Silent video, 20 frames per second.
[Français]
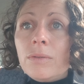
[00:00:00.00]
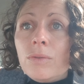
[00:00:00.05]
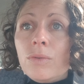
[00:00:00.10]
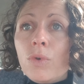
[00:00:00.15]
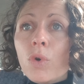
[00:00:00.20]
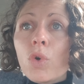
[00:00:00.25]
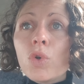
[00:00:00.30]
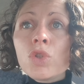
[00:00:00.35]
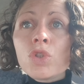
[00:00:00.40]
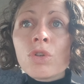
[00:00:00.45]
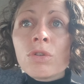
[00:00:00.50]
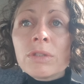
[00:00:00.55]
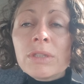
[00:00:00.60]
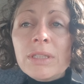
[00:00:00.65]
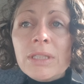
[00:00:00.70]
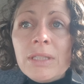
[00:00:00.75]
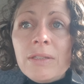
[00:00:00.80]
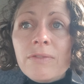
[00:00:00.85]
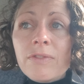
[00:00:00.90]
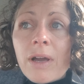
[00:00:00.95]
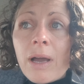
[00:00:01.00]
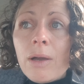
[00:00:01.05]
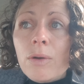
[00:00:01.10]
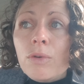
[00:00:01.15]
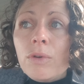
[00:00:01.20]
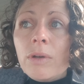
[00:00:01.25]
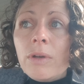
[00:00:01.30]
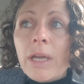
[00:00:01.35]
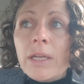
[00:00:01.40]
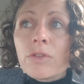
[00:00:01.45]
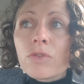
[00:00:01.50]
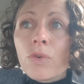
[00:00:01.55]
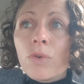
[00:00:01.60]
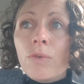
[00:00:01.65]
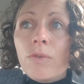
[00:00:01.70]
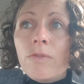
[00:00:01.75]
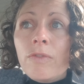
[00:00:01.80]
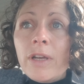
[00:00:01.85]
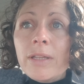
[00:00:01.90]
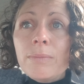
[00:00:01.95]
ressenti va être,
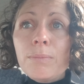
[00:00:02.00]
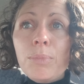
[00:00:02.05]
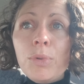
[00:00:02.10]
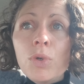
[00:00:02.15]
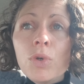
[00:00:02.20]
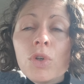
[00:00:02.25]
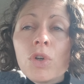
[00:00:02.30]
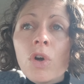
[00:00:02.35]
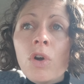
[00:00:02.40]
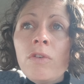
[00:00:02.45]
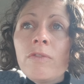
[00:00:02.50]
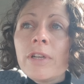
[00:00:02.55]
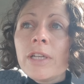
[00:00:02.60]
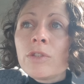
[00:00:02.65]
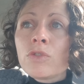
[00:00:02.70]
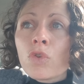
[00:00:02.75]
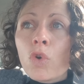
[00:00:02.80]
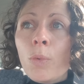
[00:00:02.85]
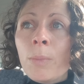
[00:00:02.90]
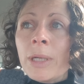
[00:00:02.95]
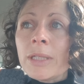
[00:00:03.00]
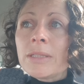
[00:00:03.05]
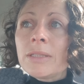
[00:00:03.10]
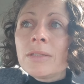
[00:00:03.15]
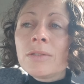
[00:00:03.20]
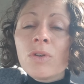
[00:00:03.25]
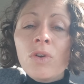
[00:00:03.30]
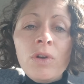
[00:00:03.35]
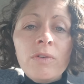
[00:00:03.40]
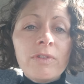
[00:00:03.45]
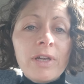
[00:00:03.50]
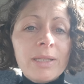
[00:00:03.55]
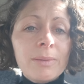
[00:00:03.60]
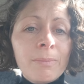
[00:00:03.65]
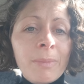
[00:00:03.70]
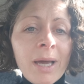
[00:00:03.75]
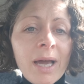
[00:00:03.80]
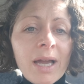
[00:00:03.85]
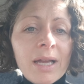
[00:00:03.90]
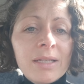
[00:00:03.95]
bloquant, va être traumatisant, va être
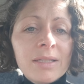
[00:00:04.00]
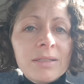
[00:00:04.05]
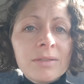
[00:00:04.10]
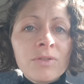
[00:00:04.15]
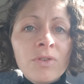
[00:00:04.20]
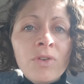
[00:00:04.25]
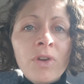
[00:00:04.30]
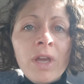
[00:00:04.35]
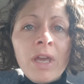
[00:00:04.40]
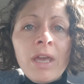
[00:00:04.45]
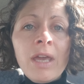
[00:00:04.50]
paralysant.